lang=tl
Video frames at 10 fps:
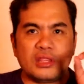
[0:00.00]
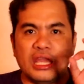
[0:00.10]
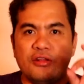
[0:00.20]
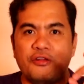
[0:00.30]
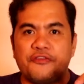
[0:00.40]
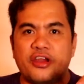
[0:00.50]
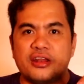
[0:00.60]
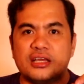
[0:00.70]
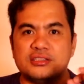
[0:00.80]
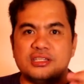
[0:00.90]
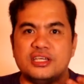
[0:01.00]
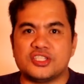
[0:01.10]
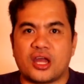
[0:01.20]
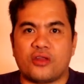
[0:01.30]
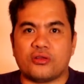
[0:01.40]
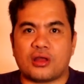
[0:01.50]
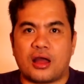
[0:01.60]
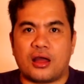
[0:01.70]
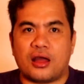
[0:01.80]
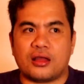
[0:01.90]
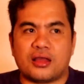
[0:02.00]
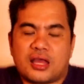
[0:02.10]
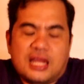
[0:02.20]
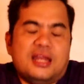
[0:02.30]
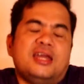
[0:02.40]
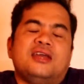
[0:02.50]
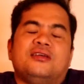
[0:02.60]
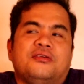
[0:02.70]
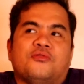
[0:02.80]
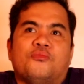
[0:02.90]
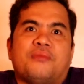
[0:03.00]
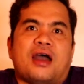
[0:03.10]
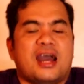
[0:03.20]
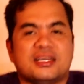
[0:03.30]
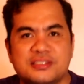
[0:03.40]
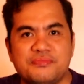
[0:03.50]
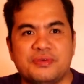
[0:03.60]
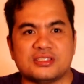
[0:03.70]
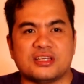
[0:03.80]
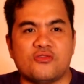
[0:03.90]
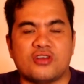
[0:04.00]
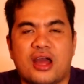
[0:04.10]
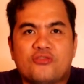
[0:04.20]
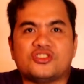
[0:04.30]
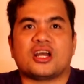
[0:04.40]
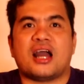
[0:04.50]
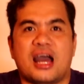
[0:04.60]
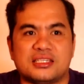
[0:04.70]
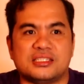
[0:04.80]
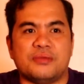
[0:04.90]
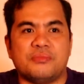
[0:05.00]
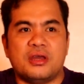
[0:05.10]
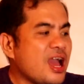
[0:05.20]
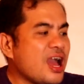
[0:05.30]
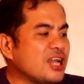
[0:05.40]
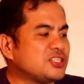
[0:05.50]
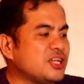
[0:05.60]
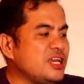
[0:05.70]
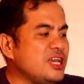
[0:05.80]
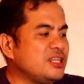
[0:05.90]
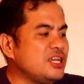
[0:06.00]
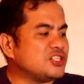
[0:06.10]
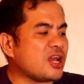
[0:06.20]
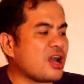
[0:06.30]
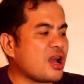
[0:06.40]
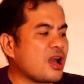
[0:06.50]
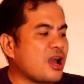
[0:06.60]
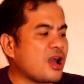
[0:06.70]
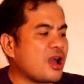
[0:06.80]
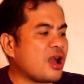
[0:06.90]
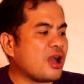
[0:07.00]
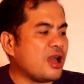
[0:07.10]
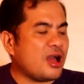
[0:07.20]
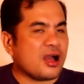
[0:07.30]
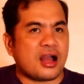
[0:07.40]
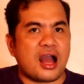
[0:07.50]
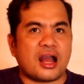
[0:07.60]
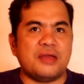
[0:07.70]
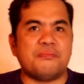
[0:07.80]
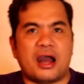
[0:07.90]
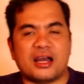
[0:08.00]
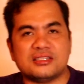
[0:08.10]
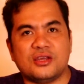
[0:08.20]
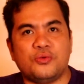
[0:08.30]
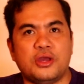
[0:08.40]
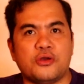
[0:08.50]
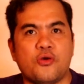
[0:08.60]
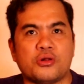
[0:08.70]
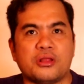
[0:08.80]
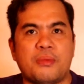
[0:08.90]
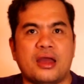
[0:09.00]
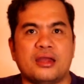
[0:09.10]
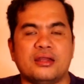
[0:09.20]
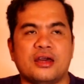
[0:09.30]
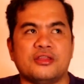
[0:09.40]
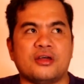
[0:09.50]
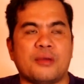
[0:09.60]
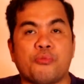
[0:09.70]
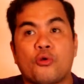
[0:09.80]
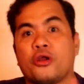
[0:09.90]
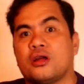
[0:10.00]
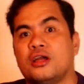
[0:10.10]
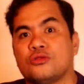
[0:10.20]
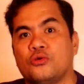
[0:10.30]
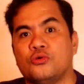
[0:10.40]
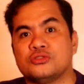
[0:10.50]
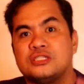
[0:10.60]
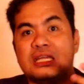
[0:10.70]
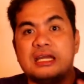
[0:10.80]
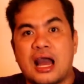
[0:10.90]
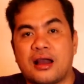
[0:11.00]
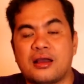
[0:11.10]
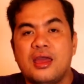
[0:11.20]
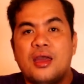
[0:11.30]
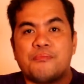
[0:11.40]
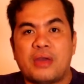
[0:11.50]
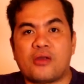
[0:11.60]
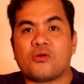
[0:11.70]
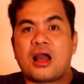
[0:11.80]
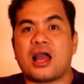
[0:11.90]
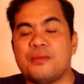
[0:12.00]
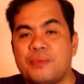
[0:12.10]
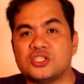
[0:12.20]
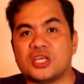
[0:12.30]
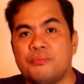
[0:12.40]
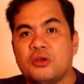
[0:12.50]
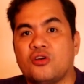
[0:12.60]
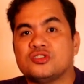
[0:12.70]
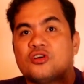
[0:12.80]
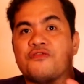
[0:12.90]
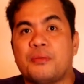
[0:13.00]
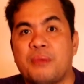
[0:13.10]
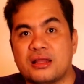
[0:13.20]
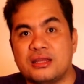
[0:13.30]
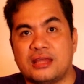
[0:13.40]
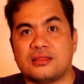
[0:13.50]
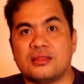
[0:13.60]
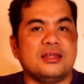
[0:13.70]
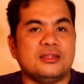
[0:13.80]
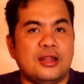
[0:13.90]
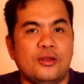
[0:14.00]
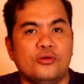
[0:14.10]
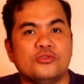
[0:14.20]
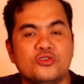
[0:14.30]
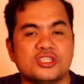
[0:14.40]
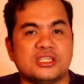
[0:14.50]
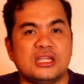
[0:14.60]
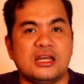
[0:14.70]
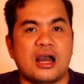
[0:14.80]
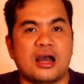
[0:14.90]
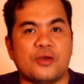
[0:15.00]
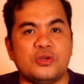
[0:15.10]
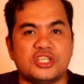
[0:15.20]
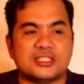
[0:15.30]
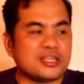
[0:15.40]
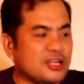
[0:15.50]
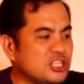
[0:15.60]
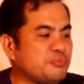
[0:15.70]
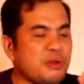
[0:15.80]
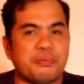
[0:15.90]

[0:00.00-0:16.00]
And all fairness, hindi siya ganun ka kilig kung maasim ba, kung ganun siya kaasim. Actually, hindi siya kakaiba kasi we cook naman the pork into sinigang pero kakaiba siya because of the bagnet nilunod doon sa sinigang which is crispy